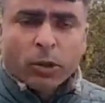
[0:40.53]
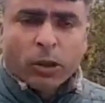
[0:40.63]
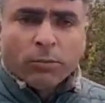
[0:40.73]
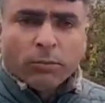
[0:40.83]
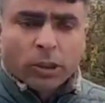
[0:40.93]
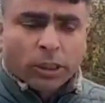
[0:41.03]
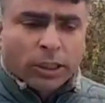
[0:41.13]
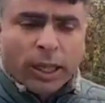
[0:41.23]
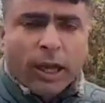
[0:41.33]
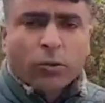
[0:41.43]
मुतद
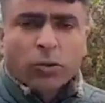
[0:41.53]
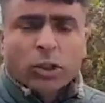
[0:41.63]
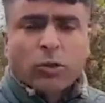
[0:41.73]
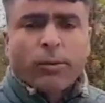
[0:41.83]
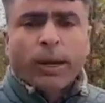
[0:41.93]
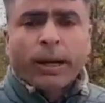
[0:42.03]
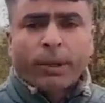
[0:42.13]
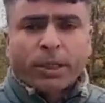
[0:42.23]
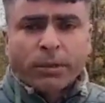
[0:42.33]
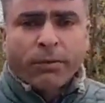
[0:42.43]
इलाकों से जो हमारे
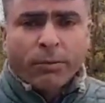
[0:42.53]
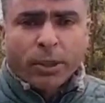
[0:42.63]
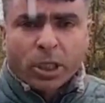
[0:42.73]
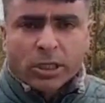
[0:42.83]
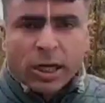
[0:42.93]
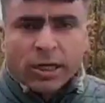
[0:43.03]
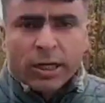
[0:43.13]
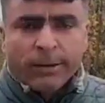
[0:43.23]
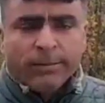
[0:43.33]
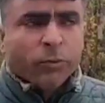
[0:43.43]
पास इंफॉर्मेशन आई
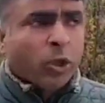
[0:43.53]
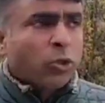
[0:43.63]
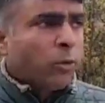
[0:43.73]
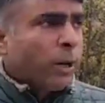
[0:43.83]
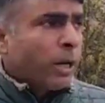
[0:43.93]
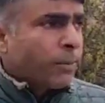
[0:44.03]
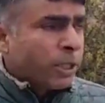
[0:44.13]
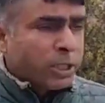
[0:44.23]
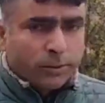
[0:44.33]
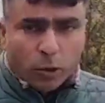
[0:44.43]
है जो हमारे
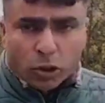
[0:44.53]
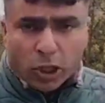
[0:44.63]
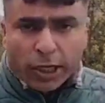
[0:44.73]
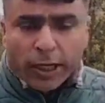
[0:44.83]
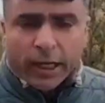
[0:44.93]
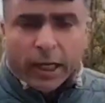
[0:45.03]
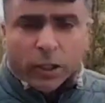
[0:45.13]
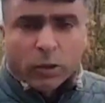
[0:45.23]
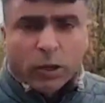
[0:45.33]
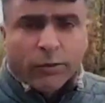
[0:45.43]
पास रिपोर्ट्स आए हैं
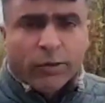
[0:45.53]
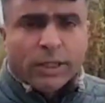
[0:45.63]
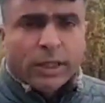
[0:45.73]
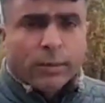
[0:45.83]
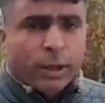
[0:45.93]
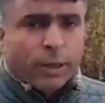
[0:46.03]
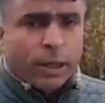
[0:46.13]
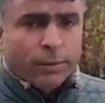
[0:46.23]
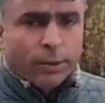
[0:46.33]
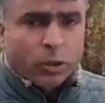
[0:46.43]
तो काफ़ी ज़्यादा बर्फबारी
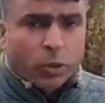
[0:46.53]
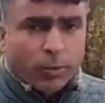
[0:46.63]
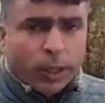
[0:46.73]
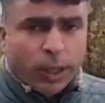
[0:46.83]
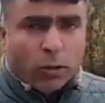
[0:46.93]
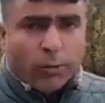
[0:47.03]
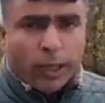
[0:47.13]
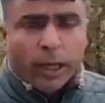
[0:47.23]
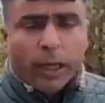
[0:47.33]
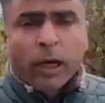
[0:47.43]
अभी जो ऊपरी इलाकों में
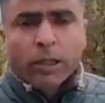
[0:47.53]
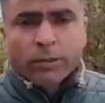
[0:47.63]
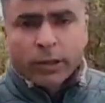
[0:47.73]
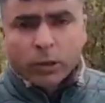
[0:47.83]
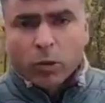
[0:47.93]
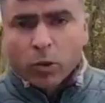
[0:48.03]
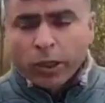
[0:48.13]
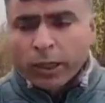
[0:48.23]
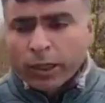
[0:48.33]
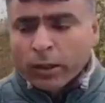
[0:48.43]
इस वक्त हो रही
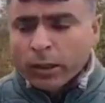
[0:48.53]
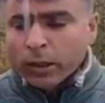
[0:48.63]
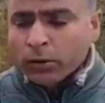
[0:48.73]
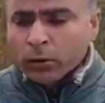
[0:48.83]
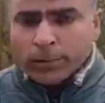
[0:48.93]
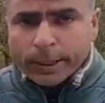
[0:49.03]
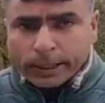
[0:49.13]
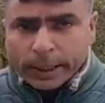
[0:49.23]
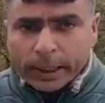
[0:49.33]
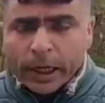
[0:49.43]
है नूराबाद
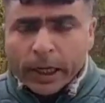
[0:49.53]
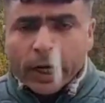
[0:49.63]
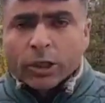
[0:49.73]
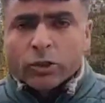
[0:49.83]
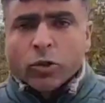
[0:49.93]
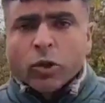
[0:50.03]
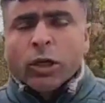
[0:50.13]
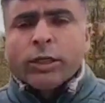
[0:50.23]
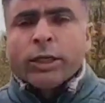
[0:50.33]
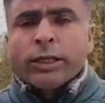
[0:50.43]
के जो
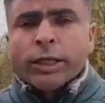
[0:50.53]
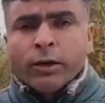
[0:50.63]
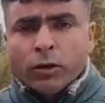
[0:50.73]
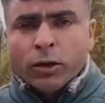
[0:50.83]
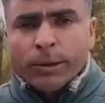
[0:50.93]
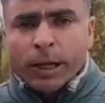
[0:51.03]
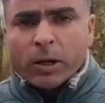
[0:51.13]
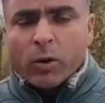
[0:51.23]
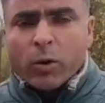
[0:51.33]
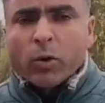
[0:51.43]
यानी धन्यकुंडी मार्ग
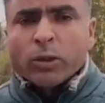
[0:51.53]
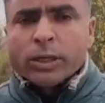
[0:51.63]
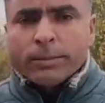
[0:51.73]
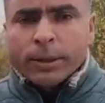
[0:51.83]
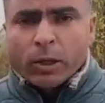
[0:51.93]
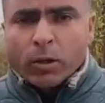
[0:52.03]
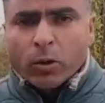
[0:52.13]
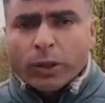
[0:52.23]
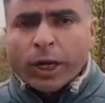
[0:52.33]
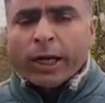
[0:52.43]
हो सरमर्ग हो
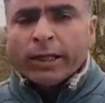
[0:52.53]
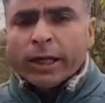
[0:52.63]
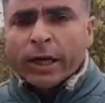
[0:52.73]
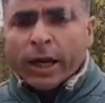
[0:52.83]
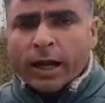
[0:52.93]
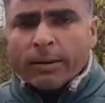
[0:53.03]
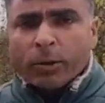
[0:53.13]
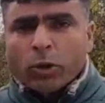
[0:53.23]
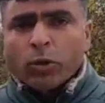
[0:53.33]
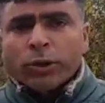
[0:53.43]
या इधर नागाम
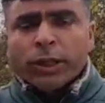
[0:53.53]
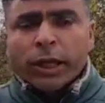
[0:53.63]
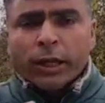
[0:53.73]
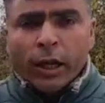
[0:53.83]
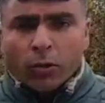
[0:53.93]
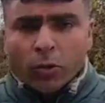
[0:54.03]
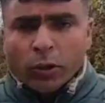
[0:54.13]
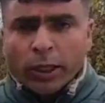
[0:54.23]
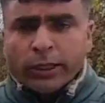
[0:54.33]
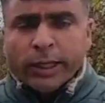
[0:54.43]
हो इधर लंगखुल
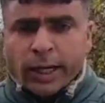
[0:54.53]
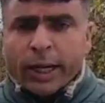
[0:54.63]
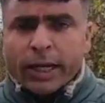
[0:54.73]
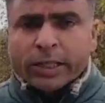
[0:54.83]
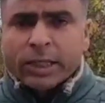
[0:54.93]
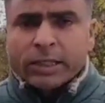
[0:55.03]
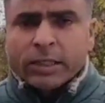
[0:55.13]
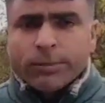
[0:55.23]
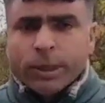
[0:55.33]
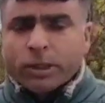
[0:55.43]
या दीगर इलाके जहाँ
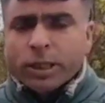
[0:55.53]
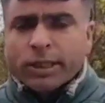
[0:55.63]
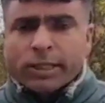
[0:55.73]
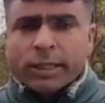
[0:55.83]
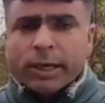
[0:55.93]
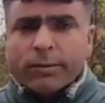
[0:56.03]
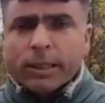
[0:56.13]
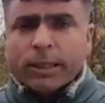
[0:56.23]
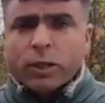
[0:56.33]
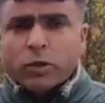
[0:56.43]
जितने भी है इसके साथ साथ अगर बात
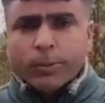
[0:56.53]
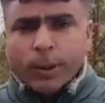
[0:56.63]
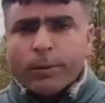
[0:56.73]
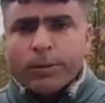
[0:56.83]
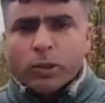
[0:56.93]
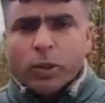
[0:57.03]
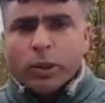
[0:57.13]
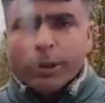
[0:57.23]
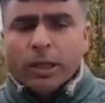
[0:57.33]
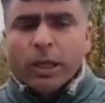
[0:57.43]
करें शुपियन में भी जो है
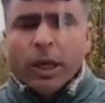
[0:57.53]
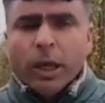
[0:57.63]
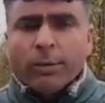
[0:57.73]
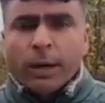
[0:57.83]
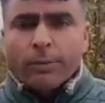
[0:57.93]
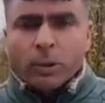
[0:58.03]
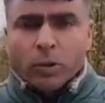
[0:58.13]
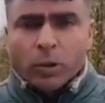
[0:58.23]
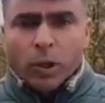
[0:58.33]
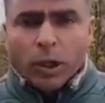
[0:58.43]
अभी हमारे पास
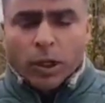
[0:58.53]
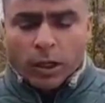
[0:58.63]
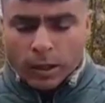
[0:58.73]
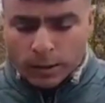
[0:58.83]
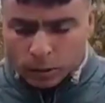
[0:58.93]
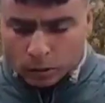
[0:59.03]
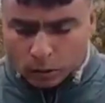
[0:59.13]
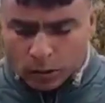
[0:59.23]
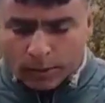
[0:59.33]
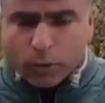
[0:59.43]
जो
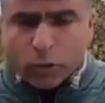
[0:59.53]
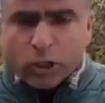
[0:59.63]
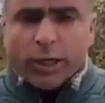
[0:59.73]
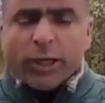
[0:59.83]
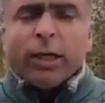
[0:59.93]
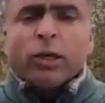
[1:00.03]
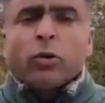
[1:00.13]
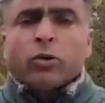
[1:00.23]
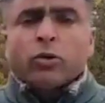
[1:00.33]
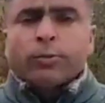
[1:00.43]
सूचना पहुंचे है
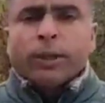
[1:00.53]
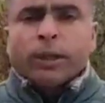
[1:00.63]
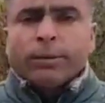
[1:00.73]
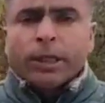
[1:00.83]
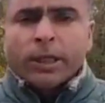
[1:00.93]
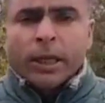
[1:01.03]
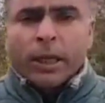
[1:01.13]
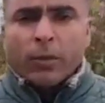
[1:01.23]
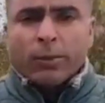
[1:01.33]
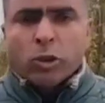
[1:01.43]
तो शुपियन के भी कई
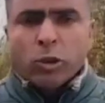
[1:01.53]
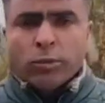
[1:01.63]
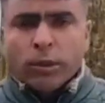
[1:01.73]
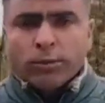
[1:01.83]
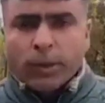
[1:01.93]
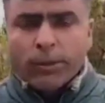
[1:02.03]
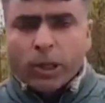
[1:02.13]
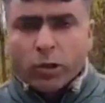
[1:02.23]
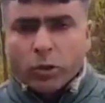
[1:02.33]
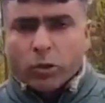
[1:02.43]
इलाकों में जो है इस वक्त बर्फबारी
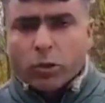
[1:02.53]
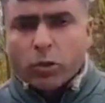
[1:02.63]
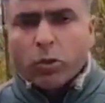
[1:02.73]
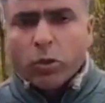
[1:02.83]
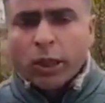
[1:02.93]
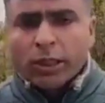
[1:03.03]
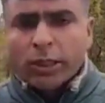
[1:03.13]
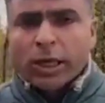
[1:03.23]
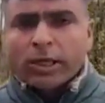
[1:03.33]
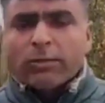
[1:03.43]
शुरू हुई है जिस
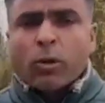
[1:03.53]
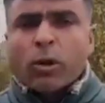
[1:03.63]
तरह से मौके में